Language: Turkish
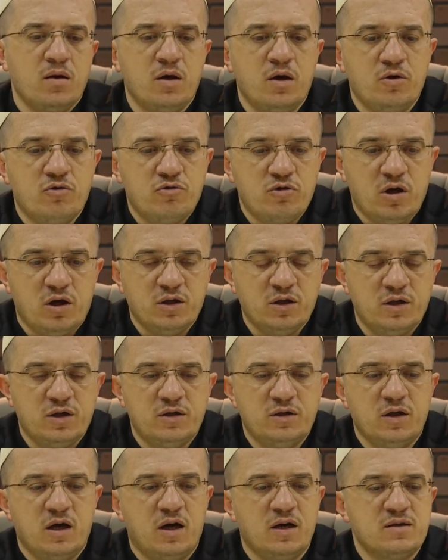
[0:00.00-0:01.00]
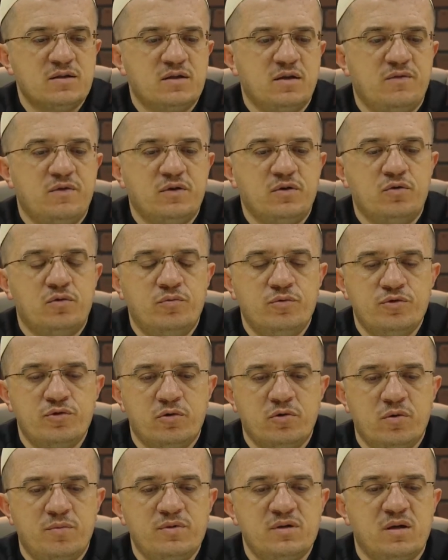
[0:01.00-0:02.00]
E, günahların has safhada olmuş
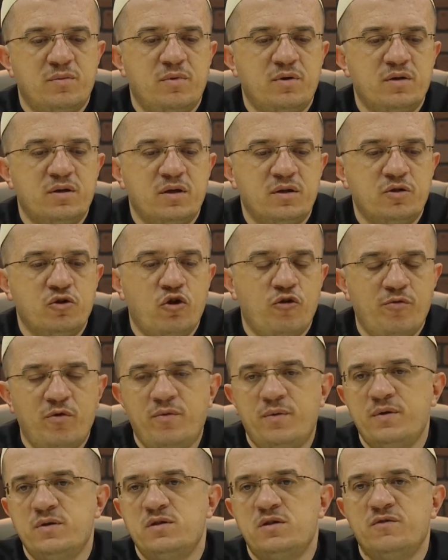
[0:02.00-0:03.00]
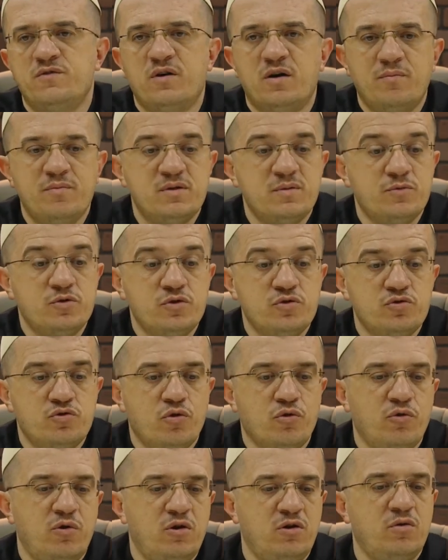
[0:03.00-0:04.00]
olduğu bir zamanda tövbe ve istiğfar bizim için
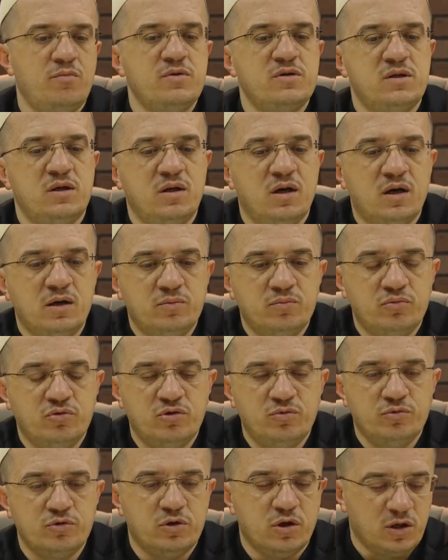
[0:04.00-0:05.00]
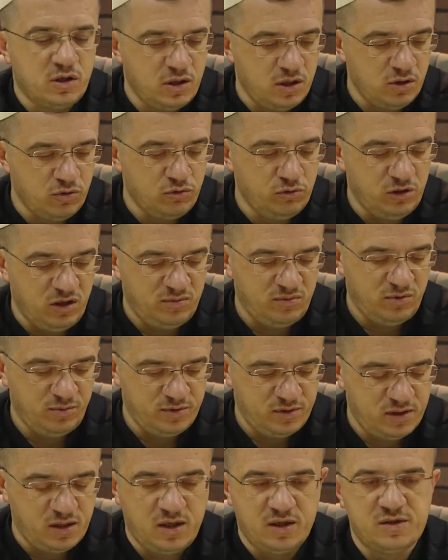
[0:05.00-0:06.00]
çok önemli bir silah. Bunu mutlaka
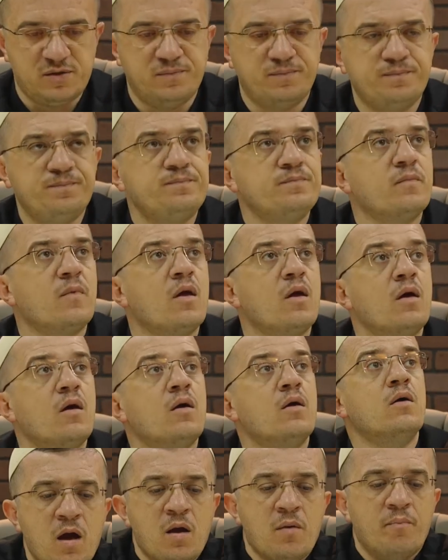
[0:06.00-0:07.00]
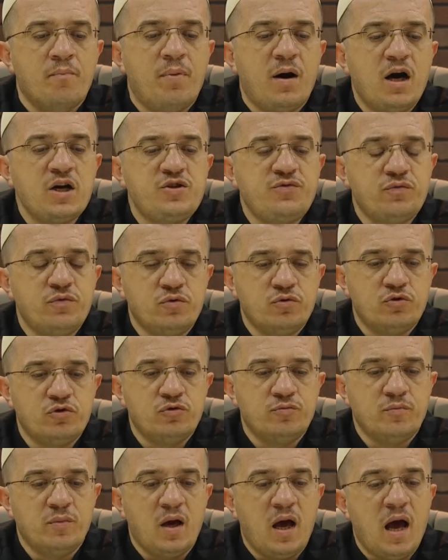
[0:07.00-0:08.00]
kullanmamız lazım.
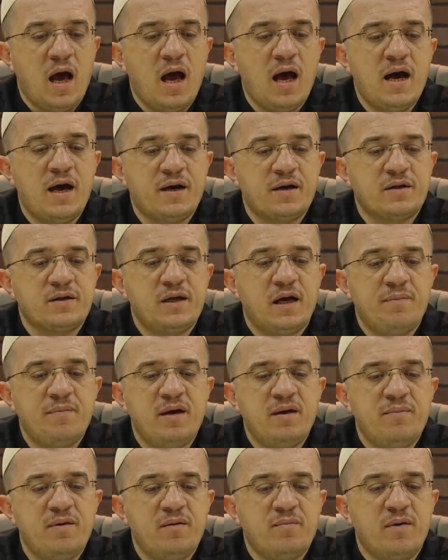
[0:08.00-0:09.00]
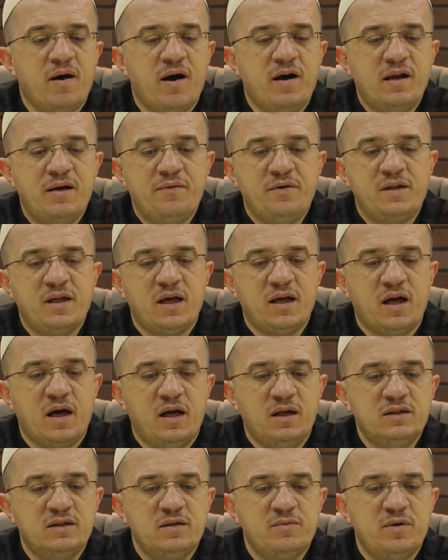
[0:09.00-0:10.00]
Başvurdum, her tabibi maneviden
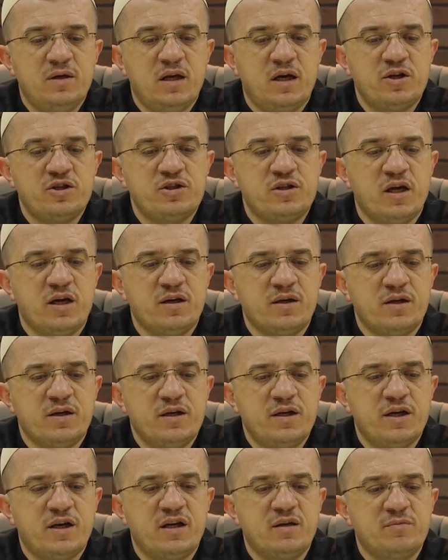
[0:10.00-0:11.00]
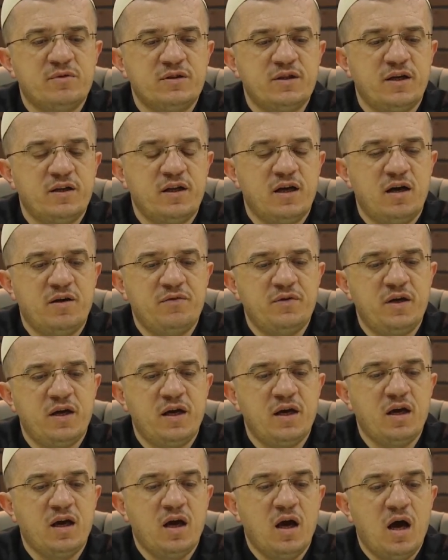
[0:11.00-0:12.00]
aldığım ilaçlar yarımı
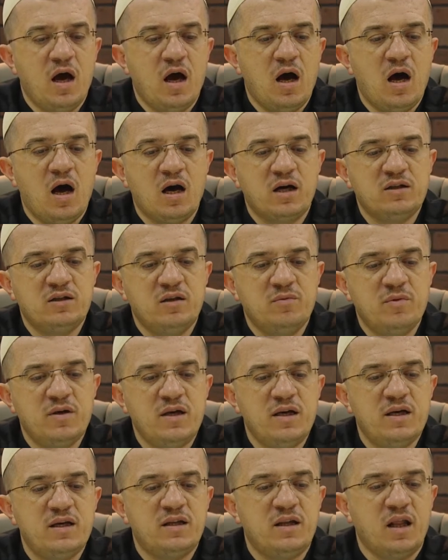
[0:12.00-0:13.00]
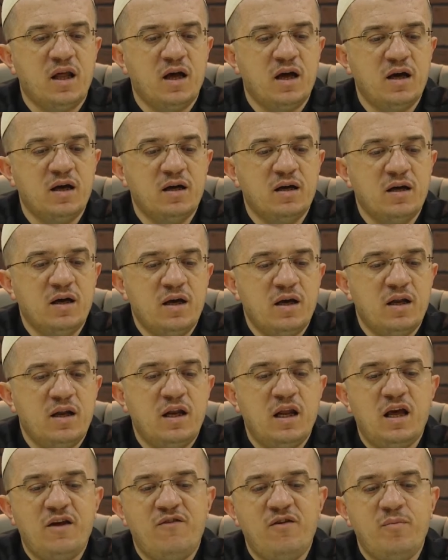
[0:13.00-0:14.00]
tedaviye, aklımı ikna,
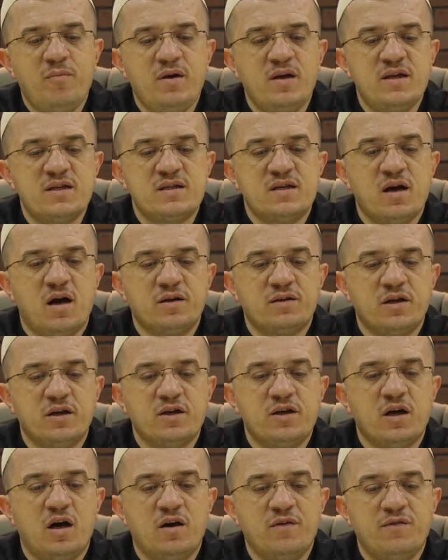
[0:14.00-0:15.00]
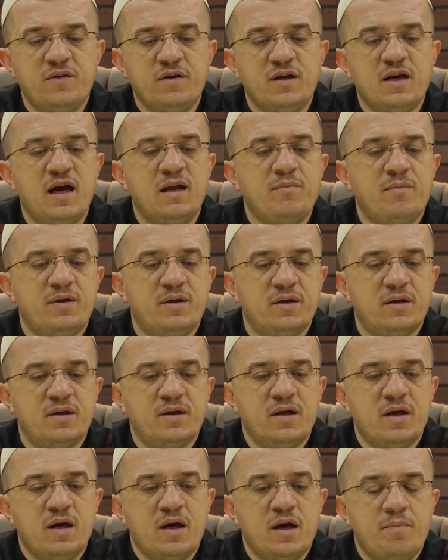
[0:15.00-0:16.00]
lehvemi iskata kafi gelmedi.
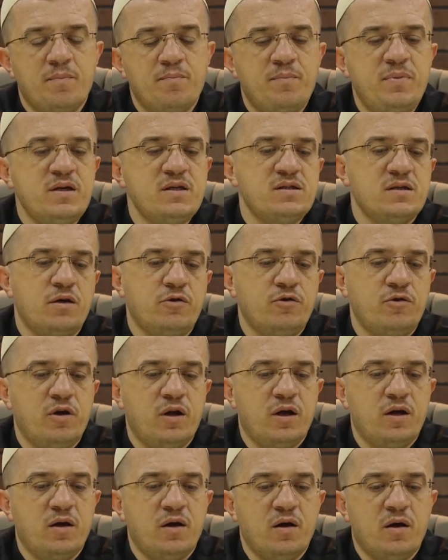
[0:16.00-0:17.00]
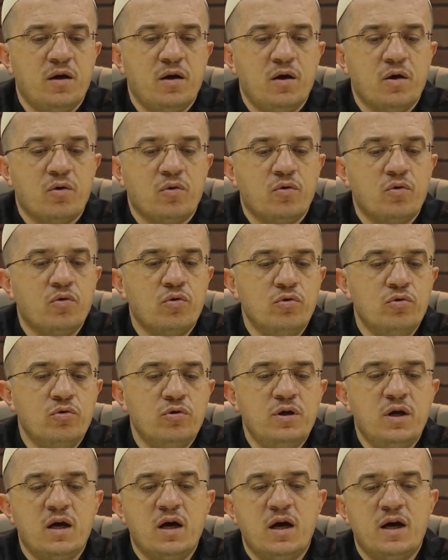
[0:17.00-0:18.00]
Bizzar öyle. Kul
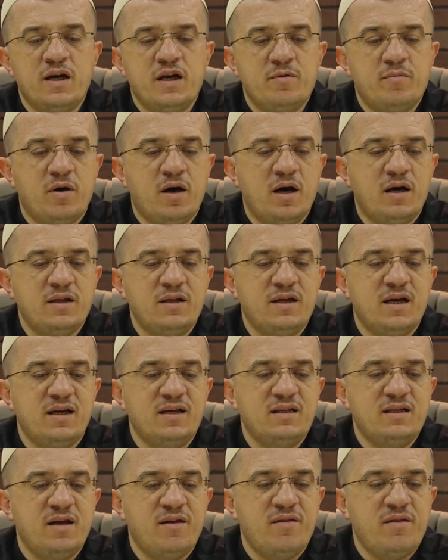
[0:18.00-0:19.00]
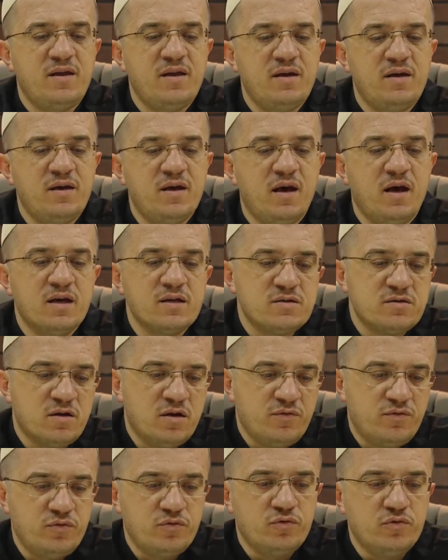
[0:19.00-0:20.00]
ya ibadiyellezî
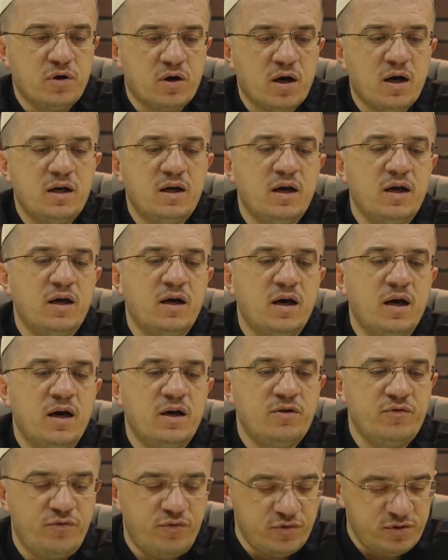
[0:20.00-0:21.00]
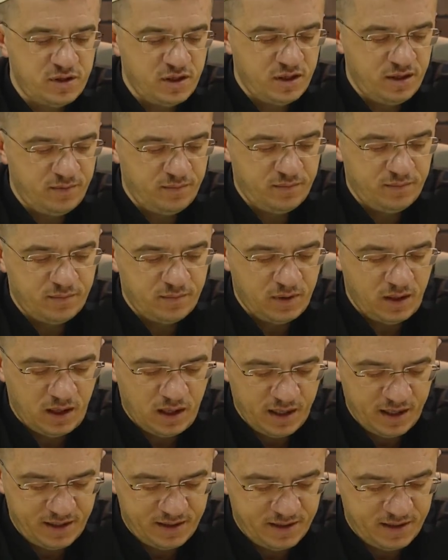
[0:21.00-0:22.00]
esrafu ala enfusihim.''
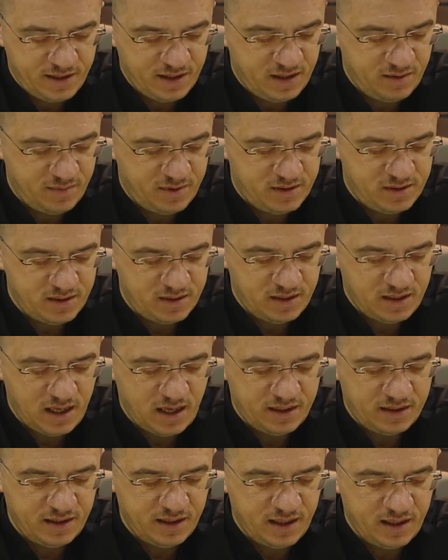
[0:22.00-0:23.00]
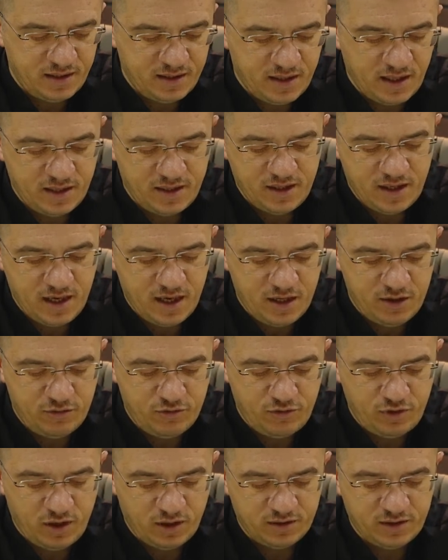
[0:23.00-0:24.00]
ayeti kelimesi. Yani de ki ey
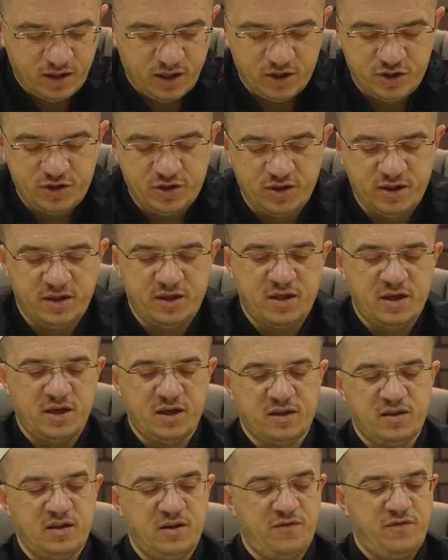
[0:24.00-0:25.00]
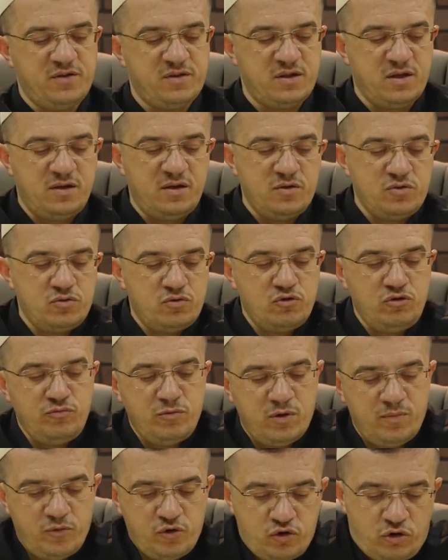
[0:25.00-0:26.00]
günahta aşırı giderek nefislerine
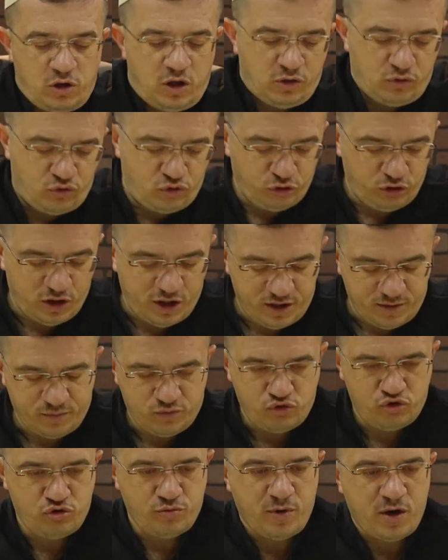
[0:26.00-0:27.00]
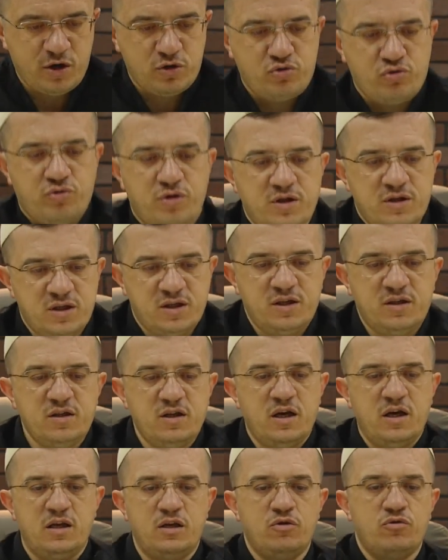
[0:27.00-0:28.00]
zulmetmiş olan kullarım. Zümer suresinin
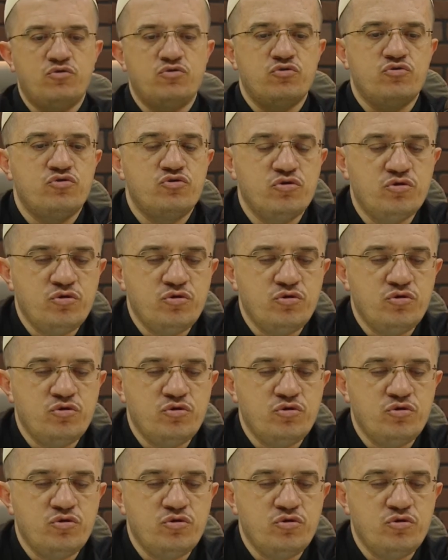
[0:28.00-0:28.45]
53.